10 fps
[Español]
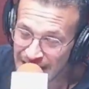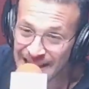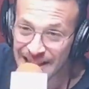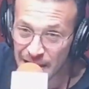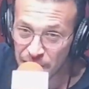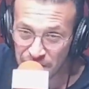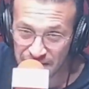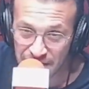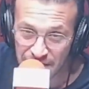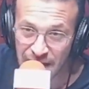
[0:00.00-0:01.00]
el
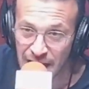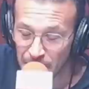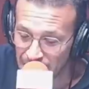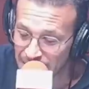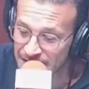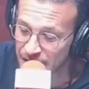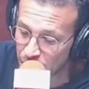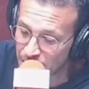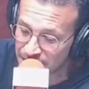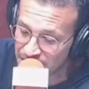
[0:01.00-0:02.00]
déficit de la balanza
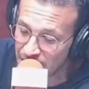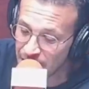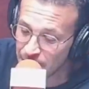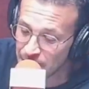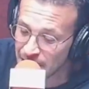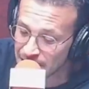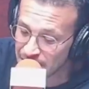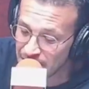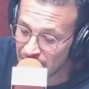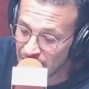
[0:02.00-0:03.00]
comercial
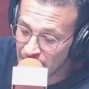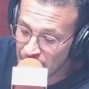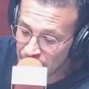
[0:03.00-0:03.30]
bilateral